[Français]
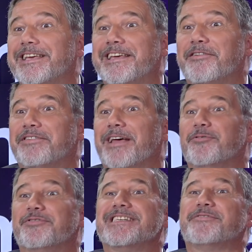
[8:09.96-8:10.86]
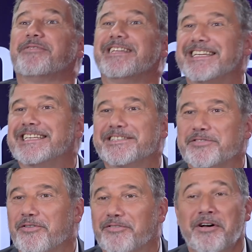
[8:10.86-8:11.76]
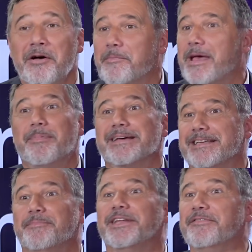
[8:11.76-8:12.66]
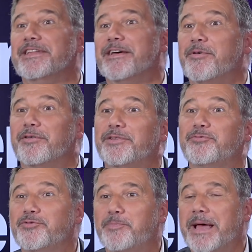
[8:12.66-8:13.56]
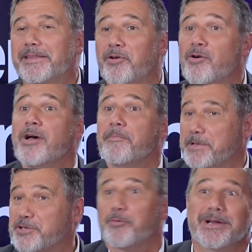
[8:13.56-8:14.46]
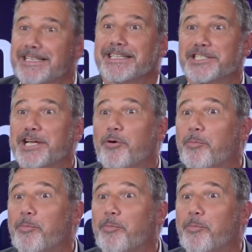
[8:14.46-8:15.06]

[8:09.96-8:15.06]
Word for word: inquiet en termes de sécurité des œuvres. Mais à part ça, bien évidemment, on est tous partants, mais je crois que c'est déjà